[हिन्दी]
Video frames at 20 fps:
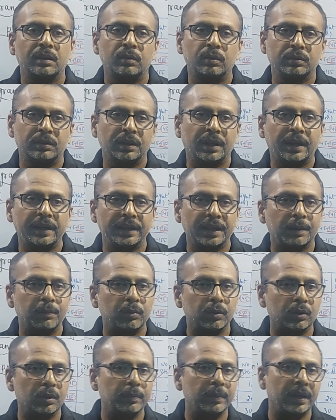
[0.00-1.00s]
उतना आइडिया आप
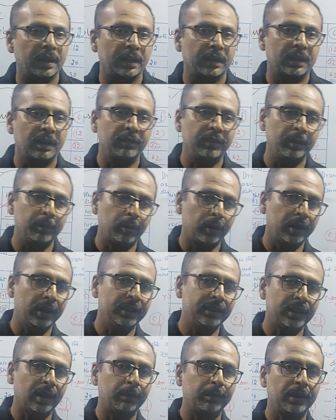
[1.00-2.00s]
लोग को मिला काफ़ी इंपॉर्टेंट
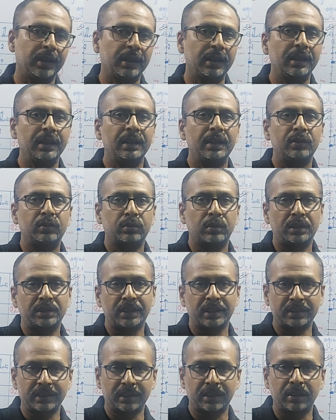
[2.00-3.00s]
चैप्टर है इसको
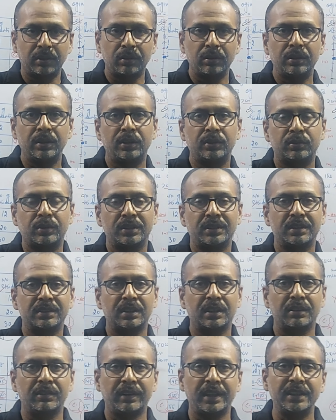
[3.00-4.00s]
अच्छे से करो इसको अच्छे
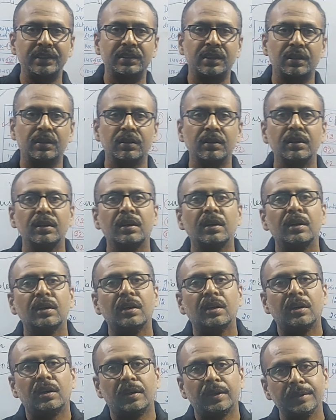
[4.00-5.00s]
से रिवाइज करो
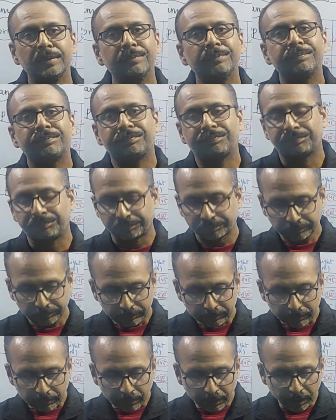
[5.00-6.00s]
और
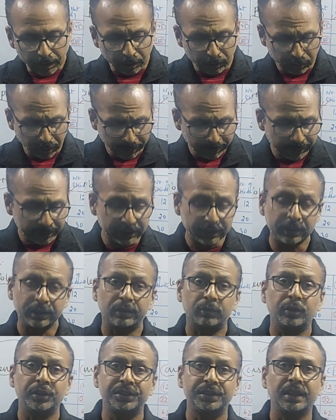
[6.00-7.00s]
कोई भी
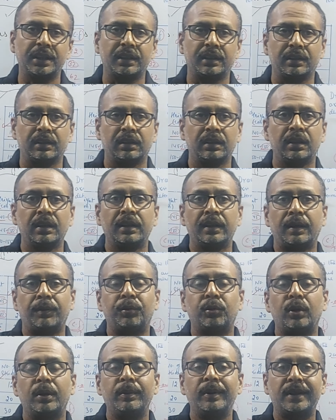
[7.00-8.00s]
क्वेश्चन या
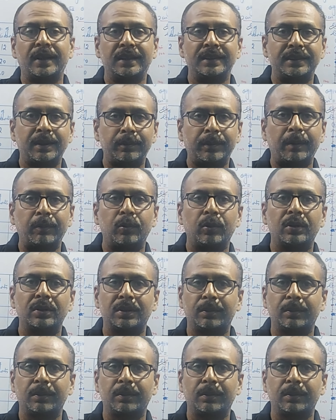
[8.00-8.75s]
कोई भी कंसेप्ट आप लोग को